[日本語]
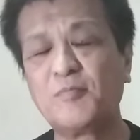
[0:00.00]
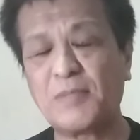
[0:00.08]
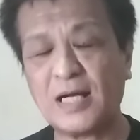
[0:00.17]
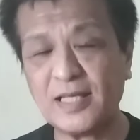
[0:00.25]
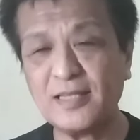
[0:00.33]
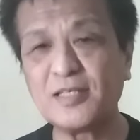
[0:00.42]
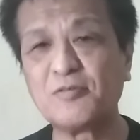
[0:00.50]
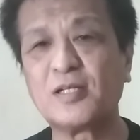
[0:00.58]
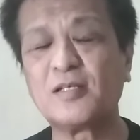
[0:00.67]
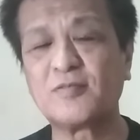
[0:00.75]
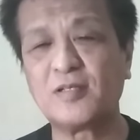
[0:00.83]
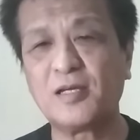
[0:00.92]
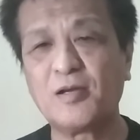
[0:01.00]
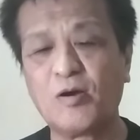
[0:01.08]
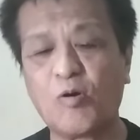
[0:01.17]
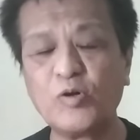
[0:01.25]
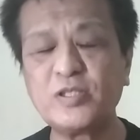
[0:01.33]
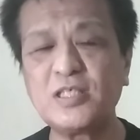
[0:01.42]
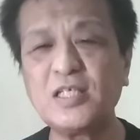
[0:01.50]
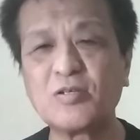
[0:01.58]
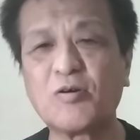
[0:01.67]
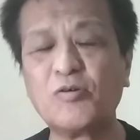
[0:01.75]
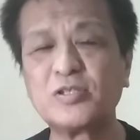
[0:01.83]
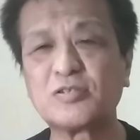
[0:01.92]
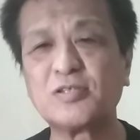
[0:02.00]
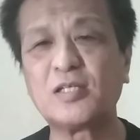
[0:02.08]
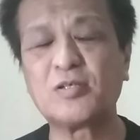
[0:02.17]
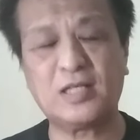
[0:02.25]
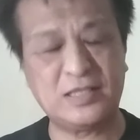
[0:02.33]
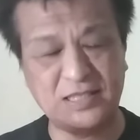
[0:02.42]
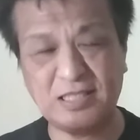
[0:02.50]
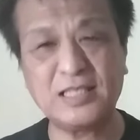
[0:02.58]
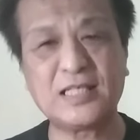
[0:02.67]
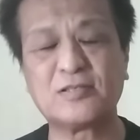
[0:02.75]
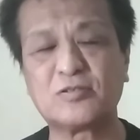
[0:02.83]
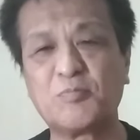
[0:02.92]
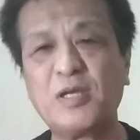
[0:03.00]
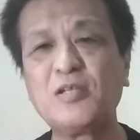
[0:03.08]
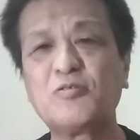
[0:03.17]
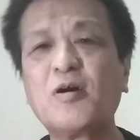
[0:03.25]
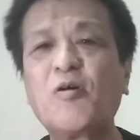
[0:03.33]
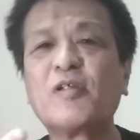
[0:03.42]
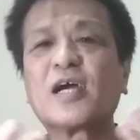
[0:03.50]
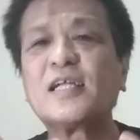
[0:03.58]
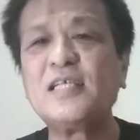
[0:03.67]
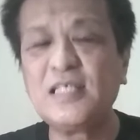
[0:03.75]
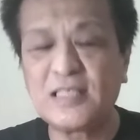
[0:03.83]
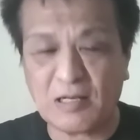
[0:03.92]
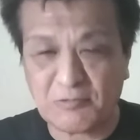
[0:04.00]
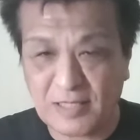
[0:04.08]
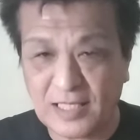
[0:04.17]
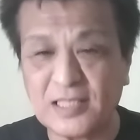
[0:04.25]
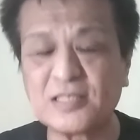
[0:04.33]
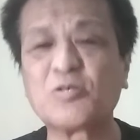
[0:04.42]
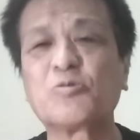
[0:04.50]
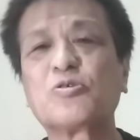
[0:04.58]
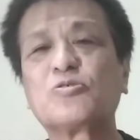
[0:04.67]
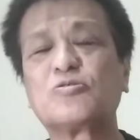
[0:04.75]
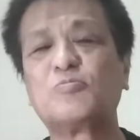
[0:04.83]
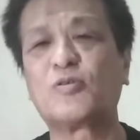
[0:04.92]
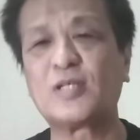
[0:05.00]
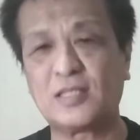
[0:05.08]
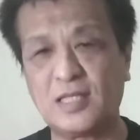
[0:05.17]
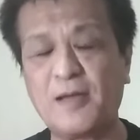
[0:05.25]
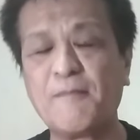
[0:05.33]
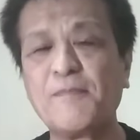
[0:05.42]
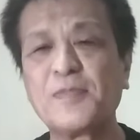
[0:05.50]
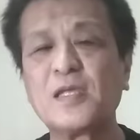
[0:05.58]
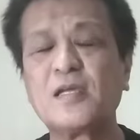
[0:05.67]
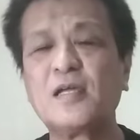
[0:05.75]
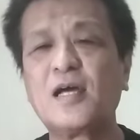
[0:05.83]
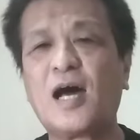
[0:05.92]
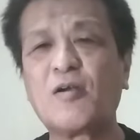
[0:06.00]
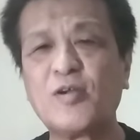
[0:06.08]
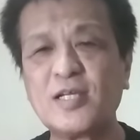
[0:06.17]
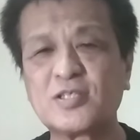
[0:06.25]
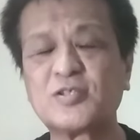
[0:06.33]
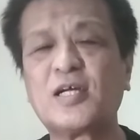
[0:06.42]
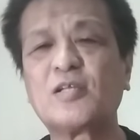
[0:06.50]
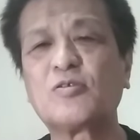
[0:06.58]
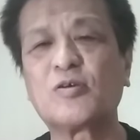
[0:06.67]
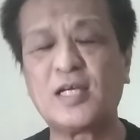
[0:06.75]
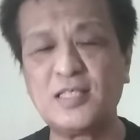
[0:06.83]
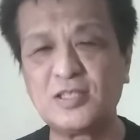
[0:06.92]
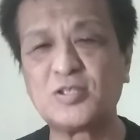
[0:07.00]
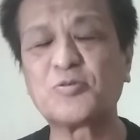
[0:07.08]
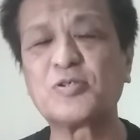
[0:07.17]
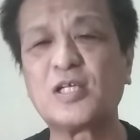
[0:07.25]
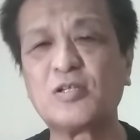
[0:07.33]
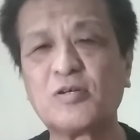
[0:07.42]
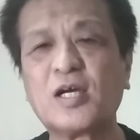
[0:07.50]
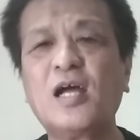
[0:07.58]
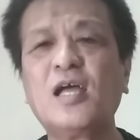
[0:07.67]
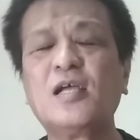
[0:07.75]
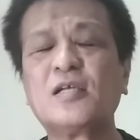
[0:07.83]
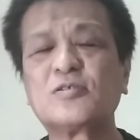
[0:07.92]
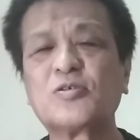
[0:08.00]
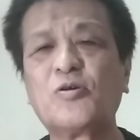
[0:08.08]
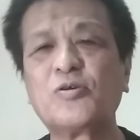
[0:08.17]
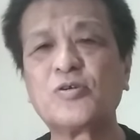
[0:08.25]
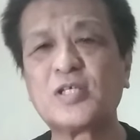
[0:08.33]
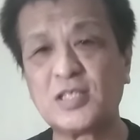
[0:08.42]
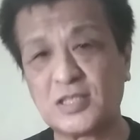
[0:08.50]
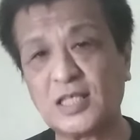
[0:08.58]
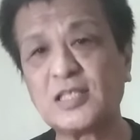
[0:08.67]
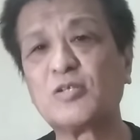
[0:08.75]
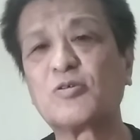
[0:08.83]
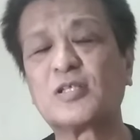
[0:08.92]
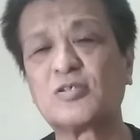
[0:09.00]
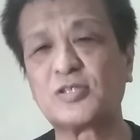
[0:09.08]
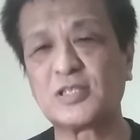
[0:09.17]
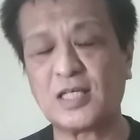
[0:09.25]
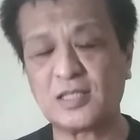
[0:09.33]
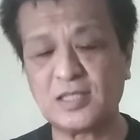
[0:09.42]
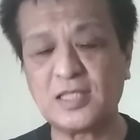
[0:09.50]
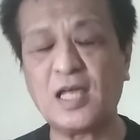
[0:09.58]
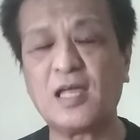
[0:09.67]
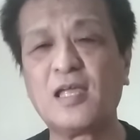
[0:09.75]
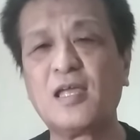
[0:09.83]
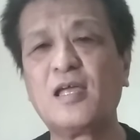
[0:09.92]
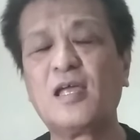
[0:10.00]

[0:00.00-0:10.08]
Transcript: 負けっていうのはですね、美味しいとか美味しくないとか以前なんですよ。弁当はお腹に加えて仕事をするものなんで、あのレストランとか飲食店とか、そういう喫茶店とかと違って、